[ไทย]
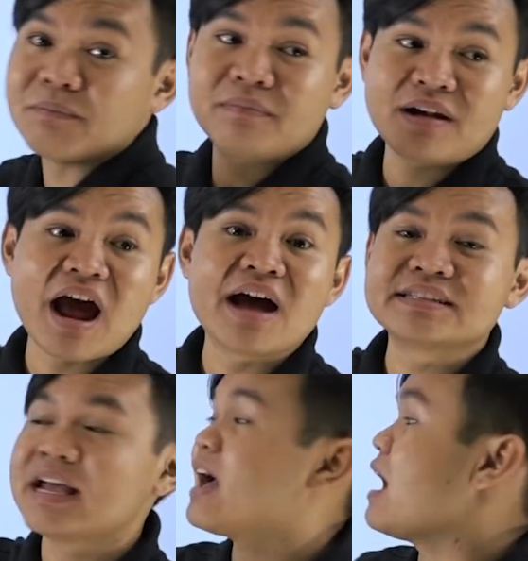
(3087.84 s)
ตำรา
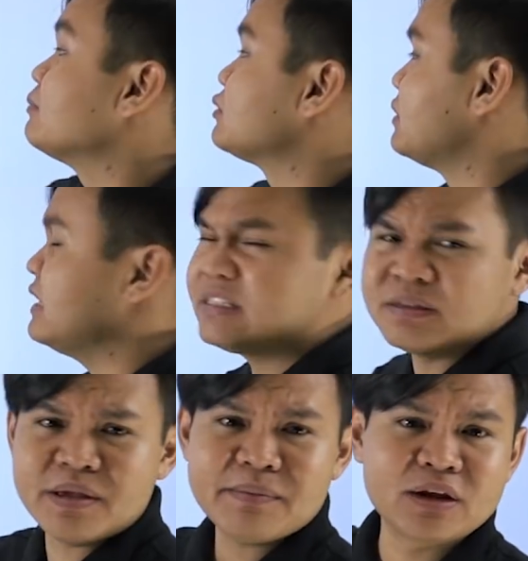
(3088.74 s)
ใช้คำสนธิ
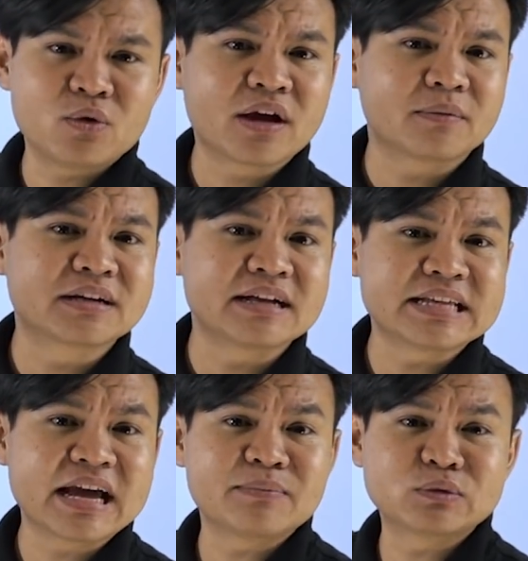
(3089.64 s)
ซึ่งพี่ไม่เห็นด้วยกับการ
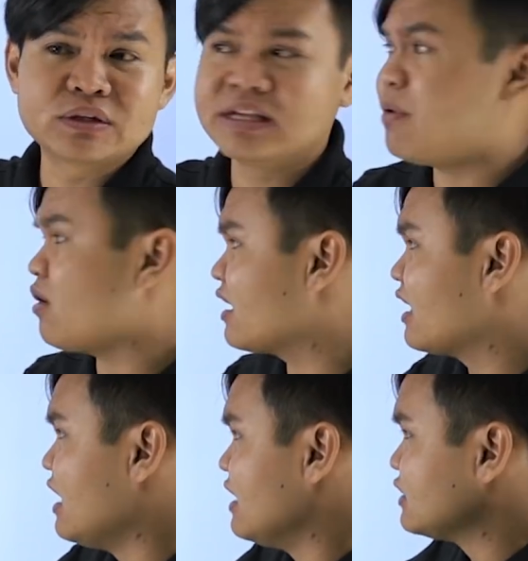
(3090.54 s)
ใช้คำสนธิเพราะ
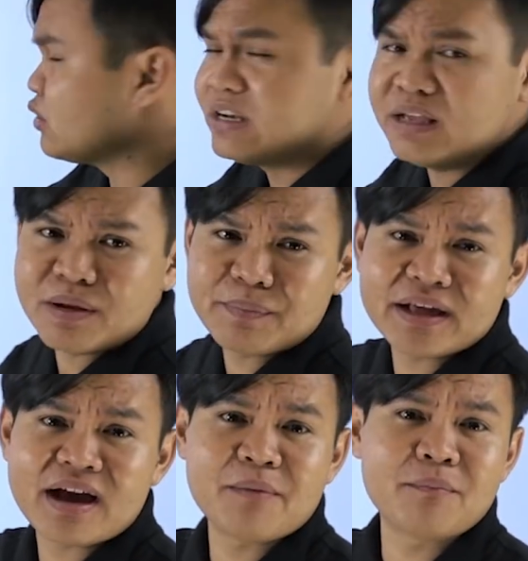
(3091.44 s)
สนธิมันเป็
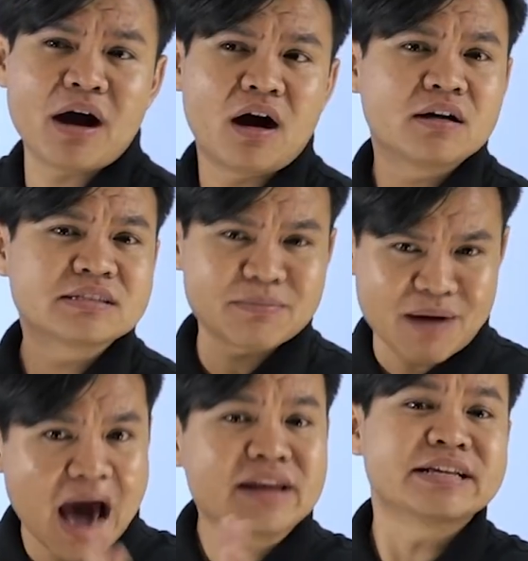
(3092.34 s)
นคำส
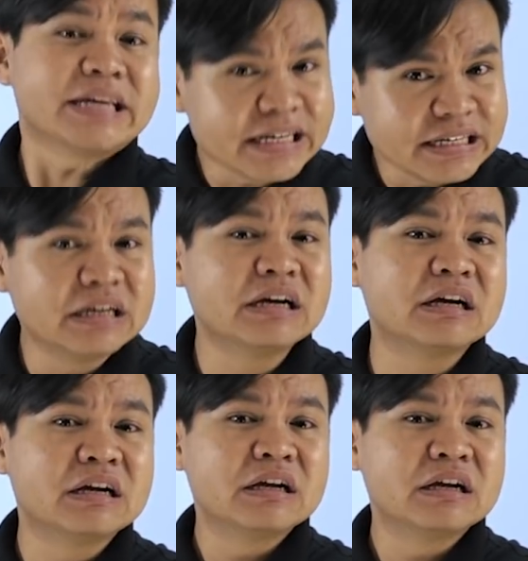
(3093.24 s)
มาร์ทชนิดนึง